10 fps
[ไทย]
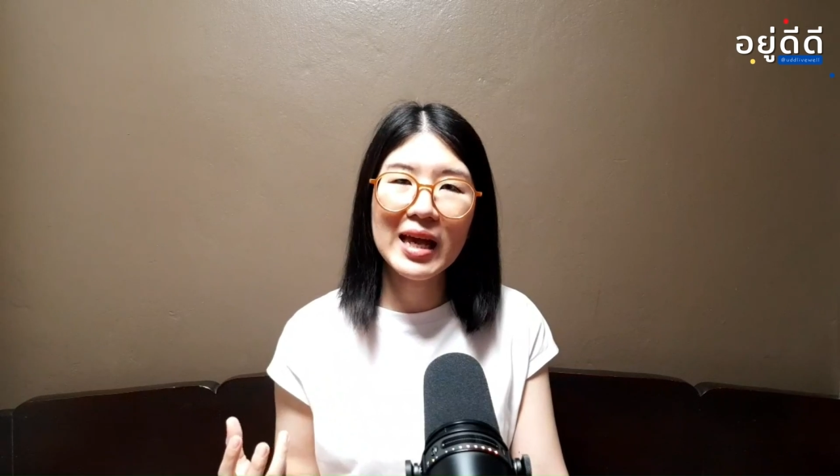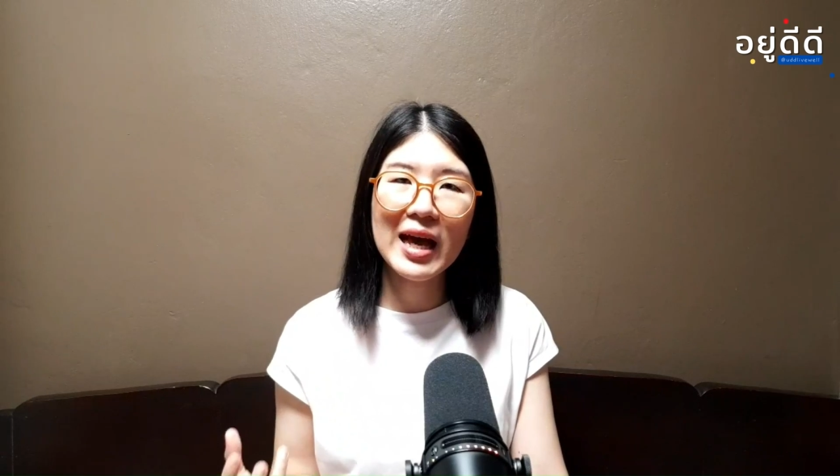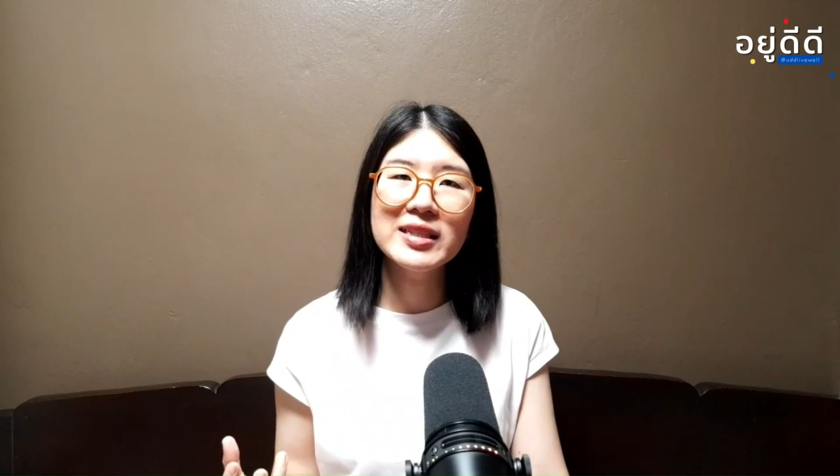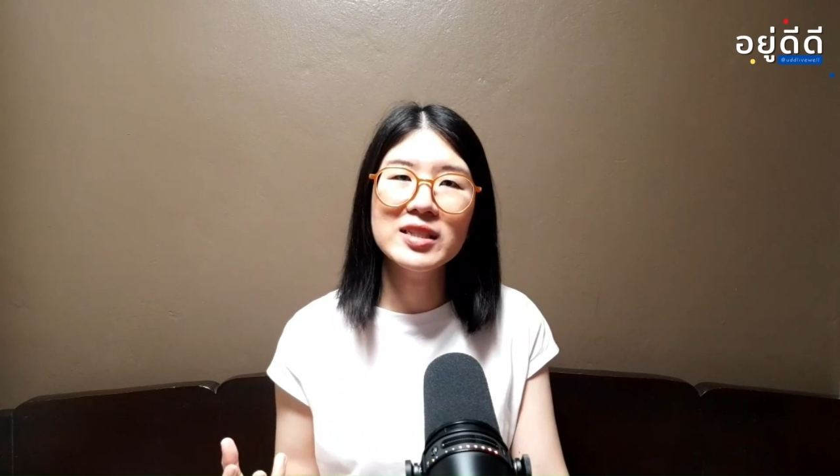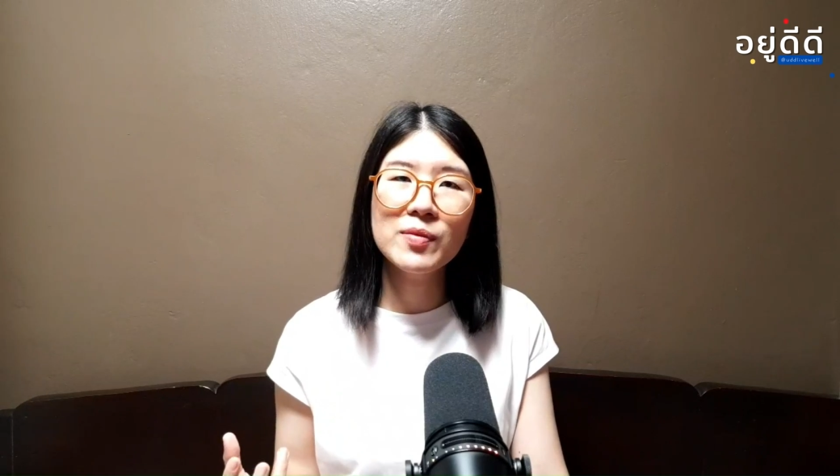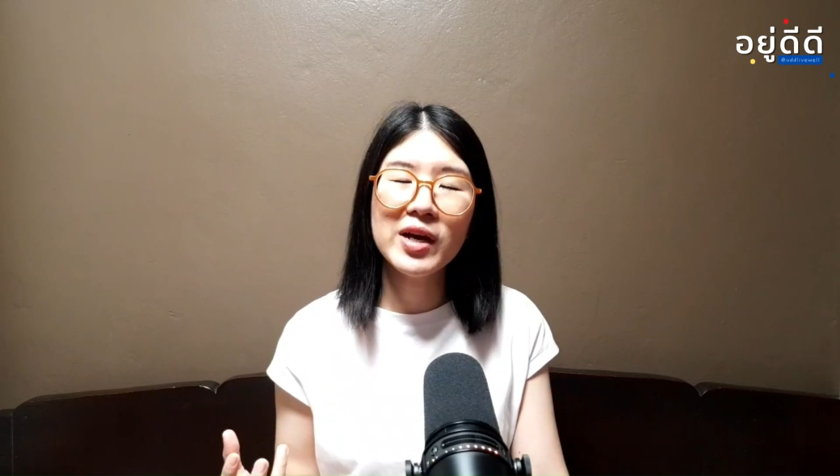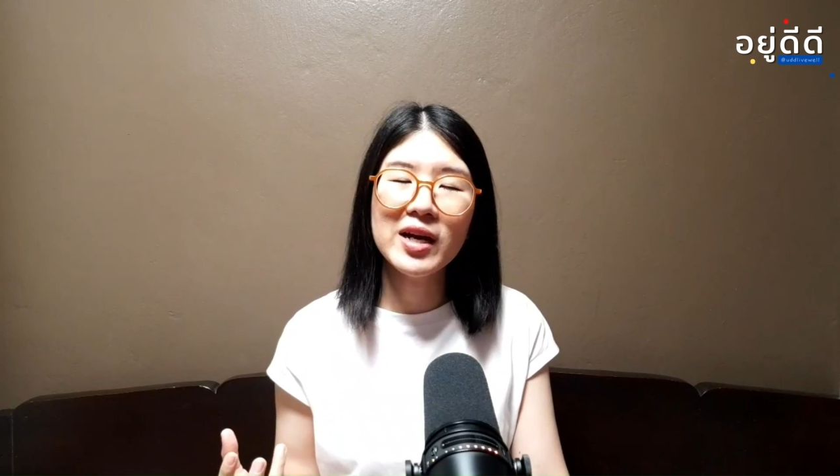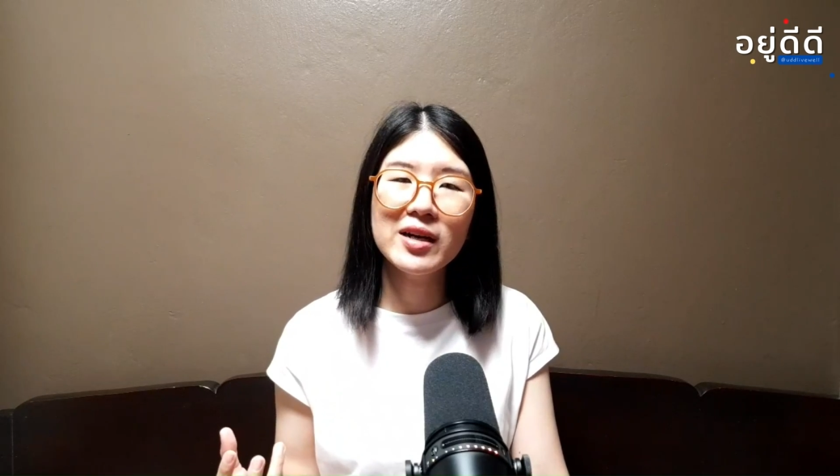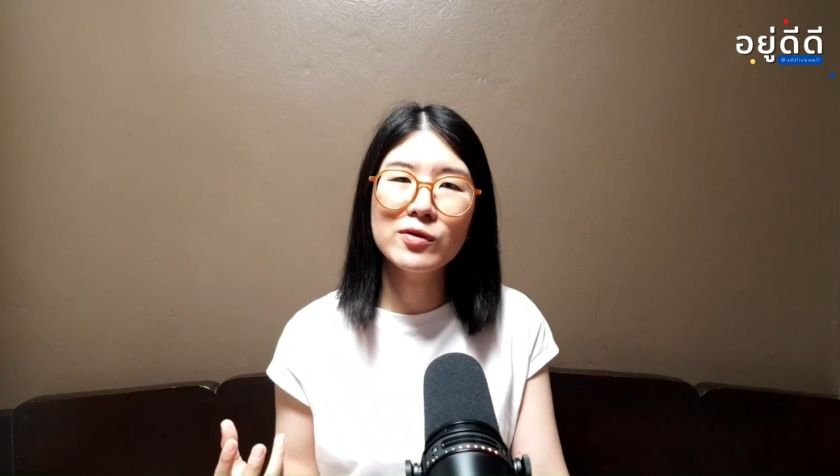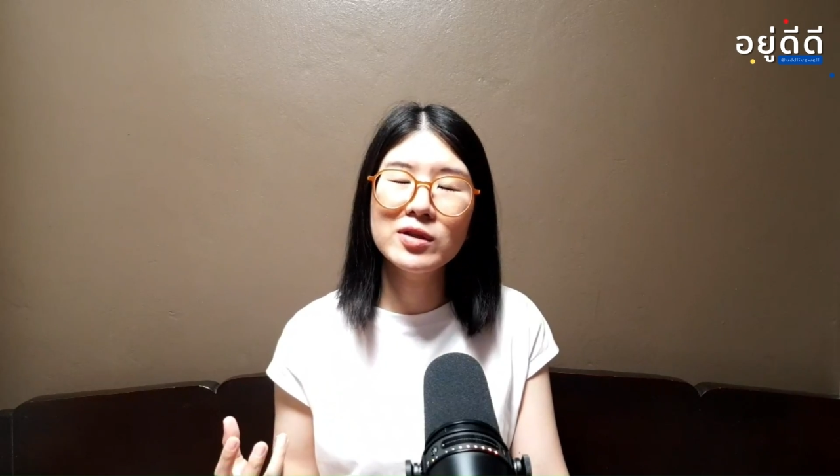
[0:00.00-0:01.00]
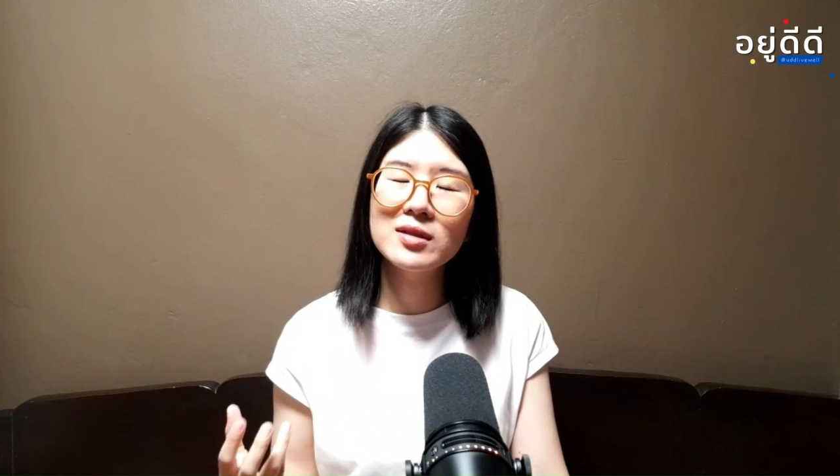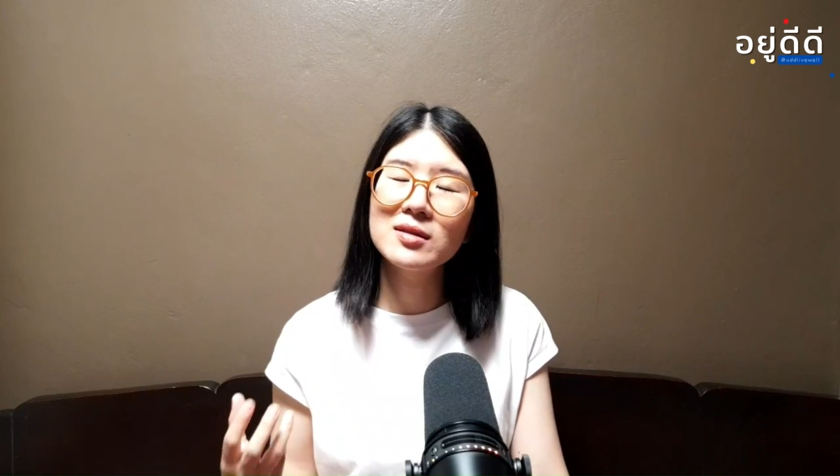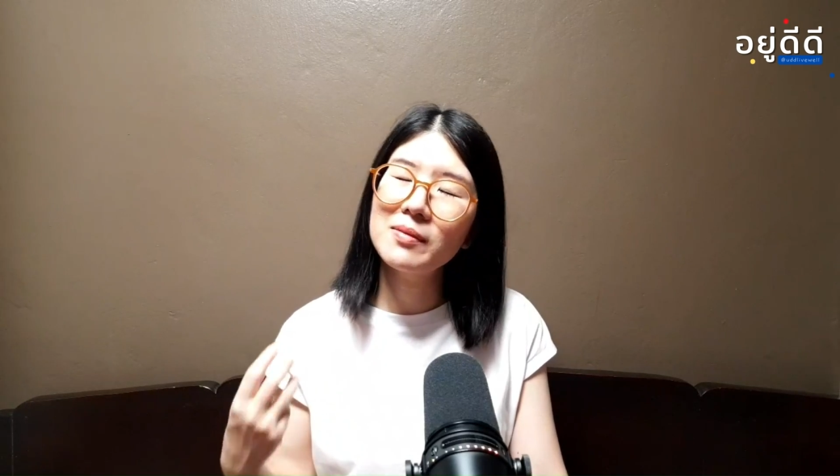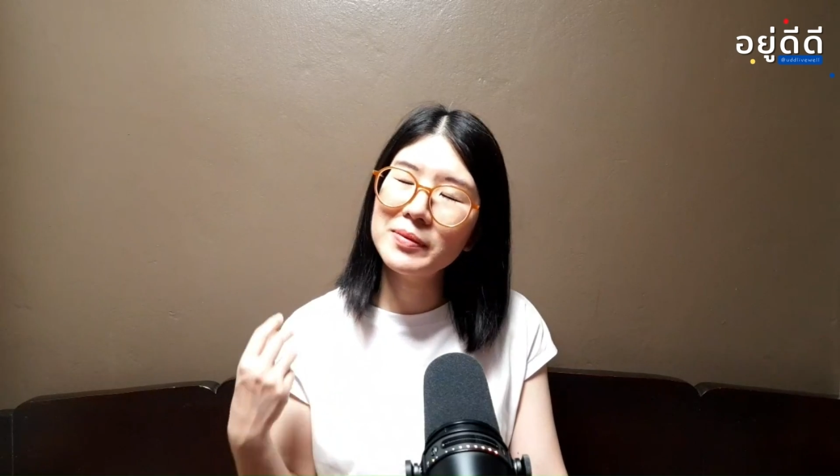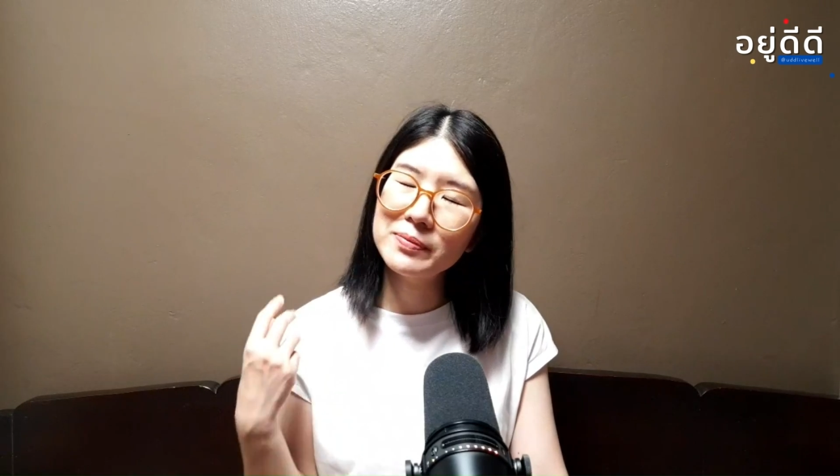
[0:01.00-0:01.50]
การใช่ไหมคะเราถึงจะ
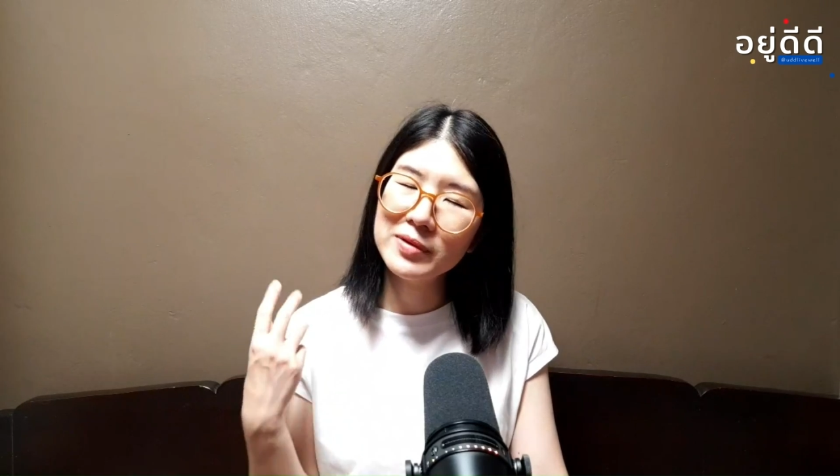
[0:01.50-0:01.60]
แบบ